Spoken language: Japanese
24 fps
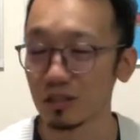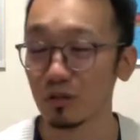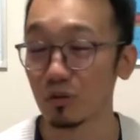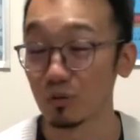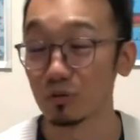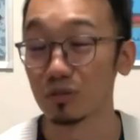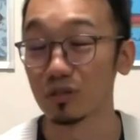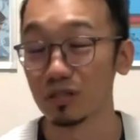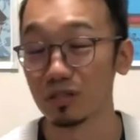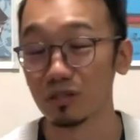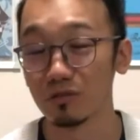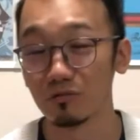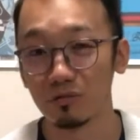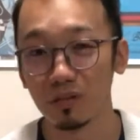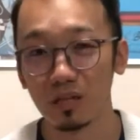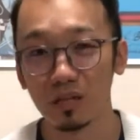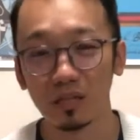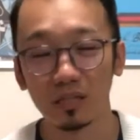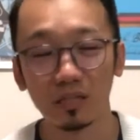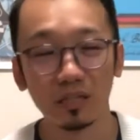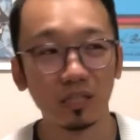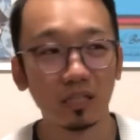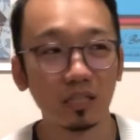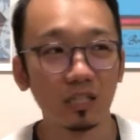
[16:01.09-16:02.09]
ん、日本人は
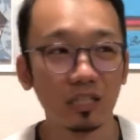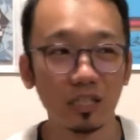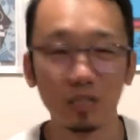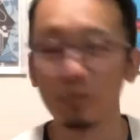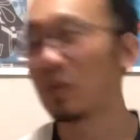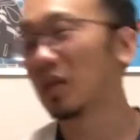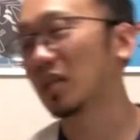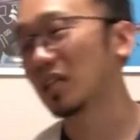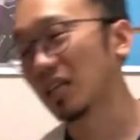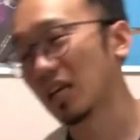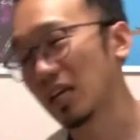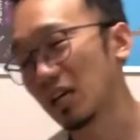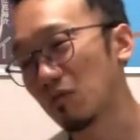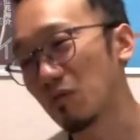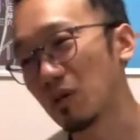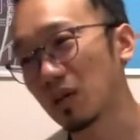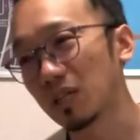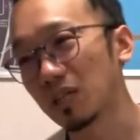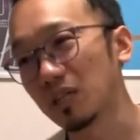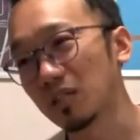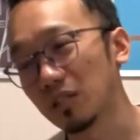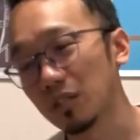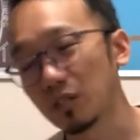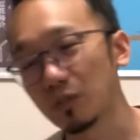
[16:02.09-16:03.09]
今ないわ
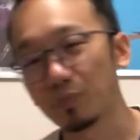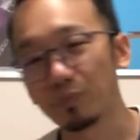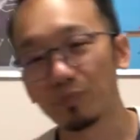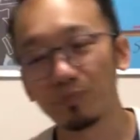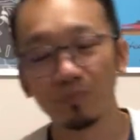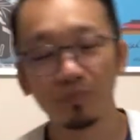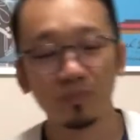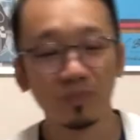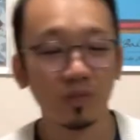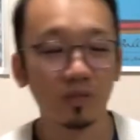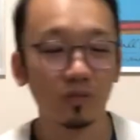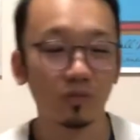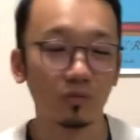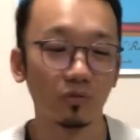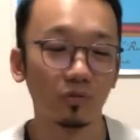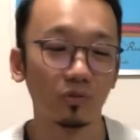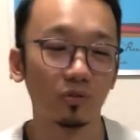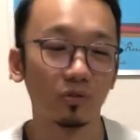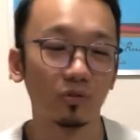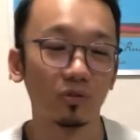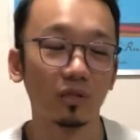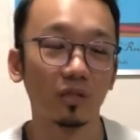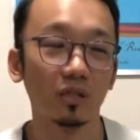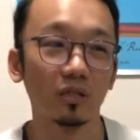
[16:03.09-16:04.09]
けで、うんうん、その
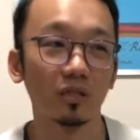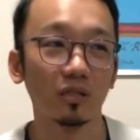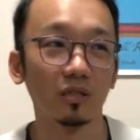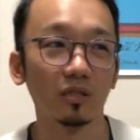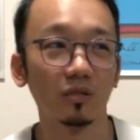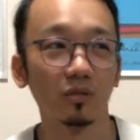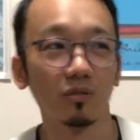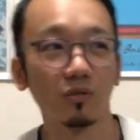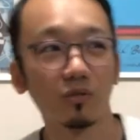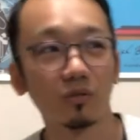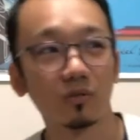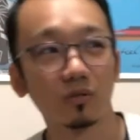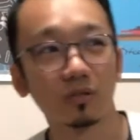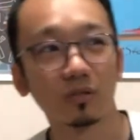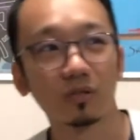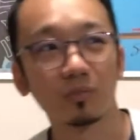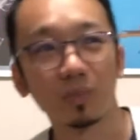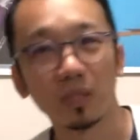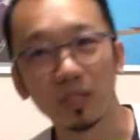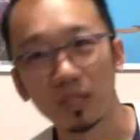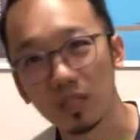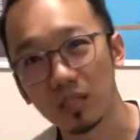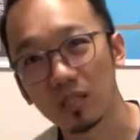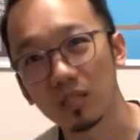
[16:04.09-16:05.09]
人たちを
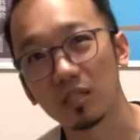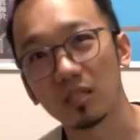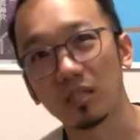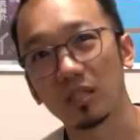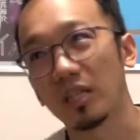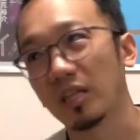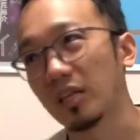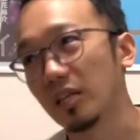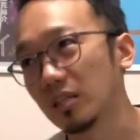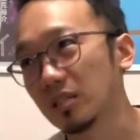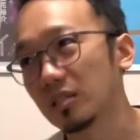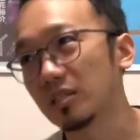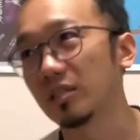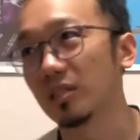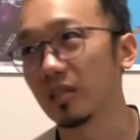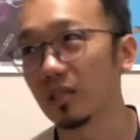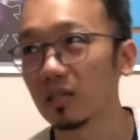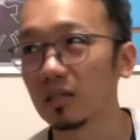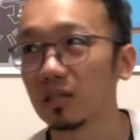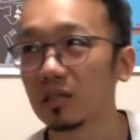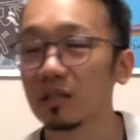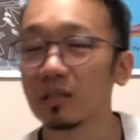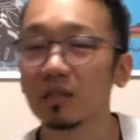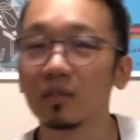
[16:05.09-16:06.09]
全て否定して
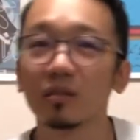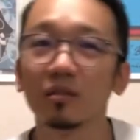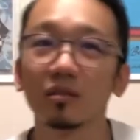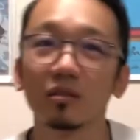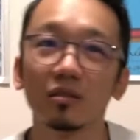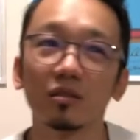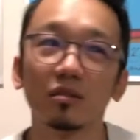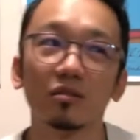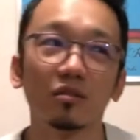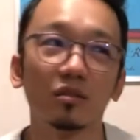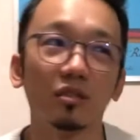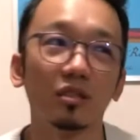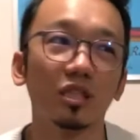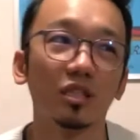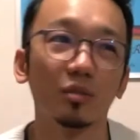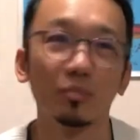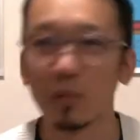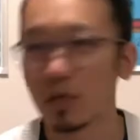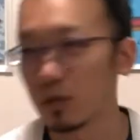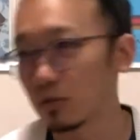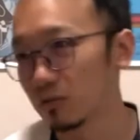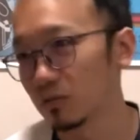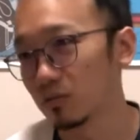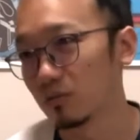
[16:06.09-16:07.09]
し
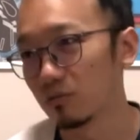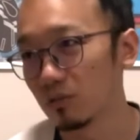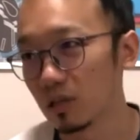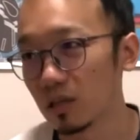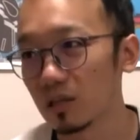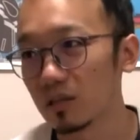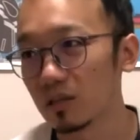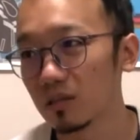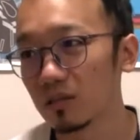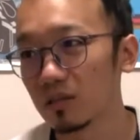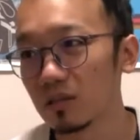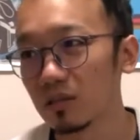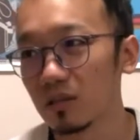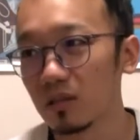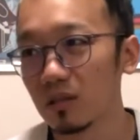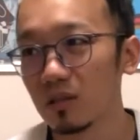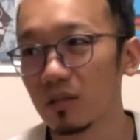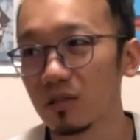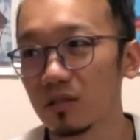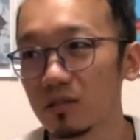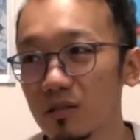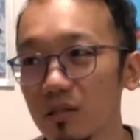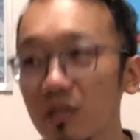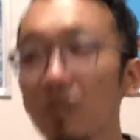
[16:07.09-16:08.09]
まうのは
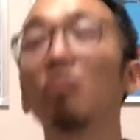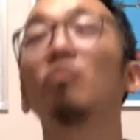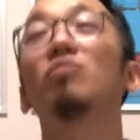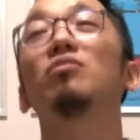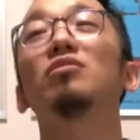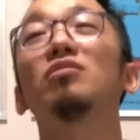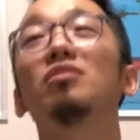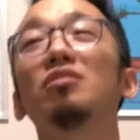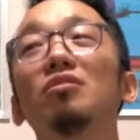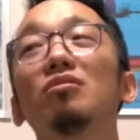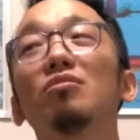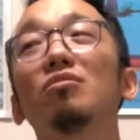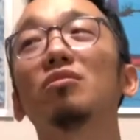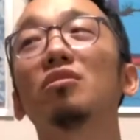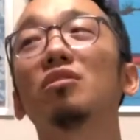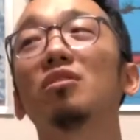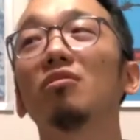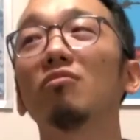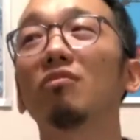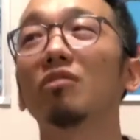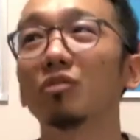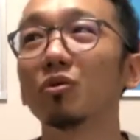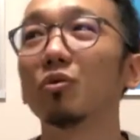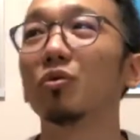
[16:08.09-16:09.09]
日本人とし
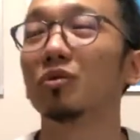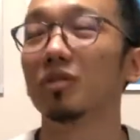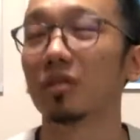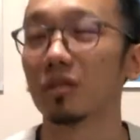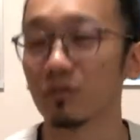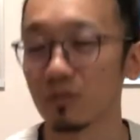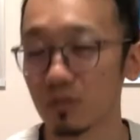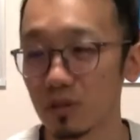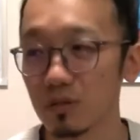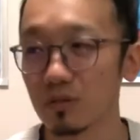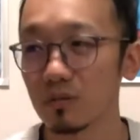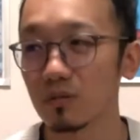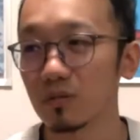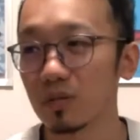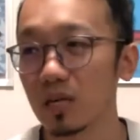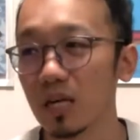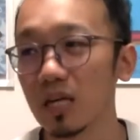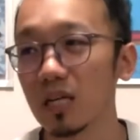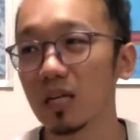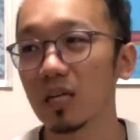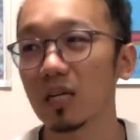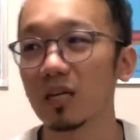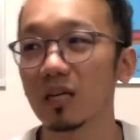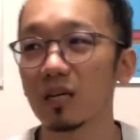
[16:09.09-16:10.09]
てはどうなのか、
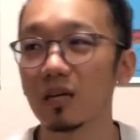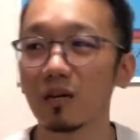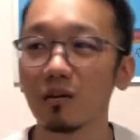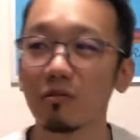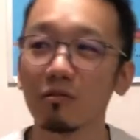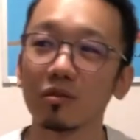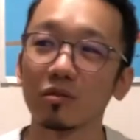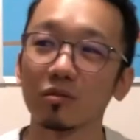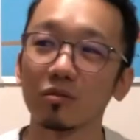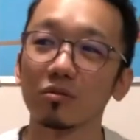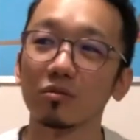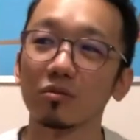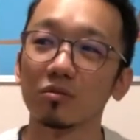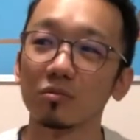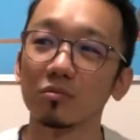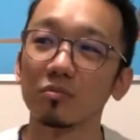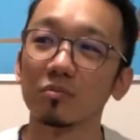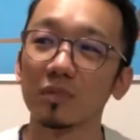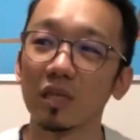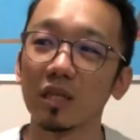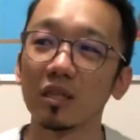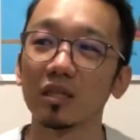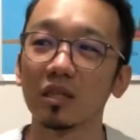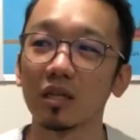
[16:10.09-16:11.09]
海外からはそう
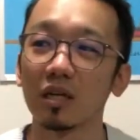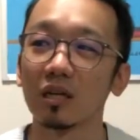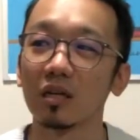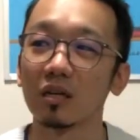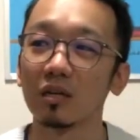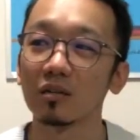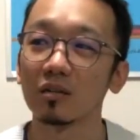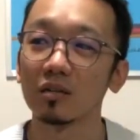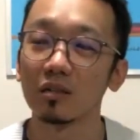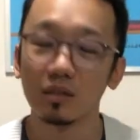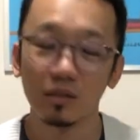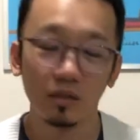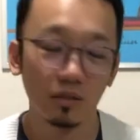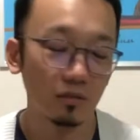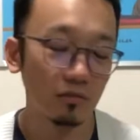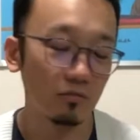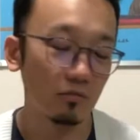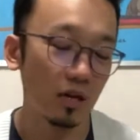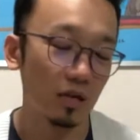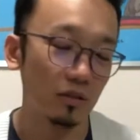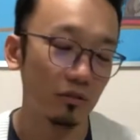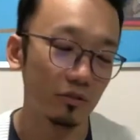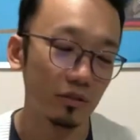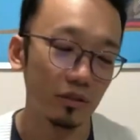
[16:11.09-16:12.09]
何か
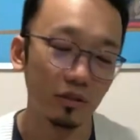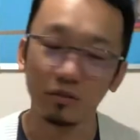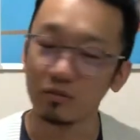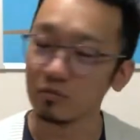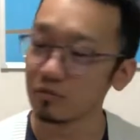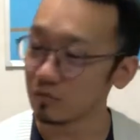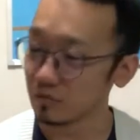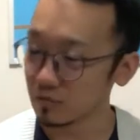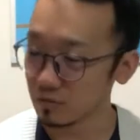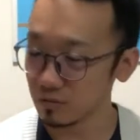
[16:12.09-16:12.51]
悪い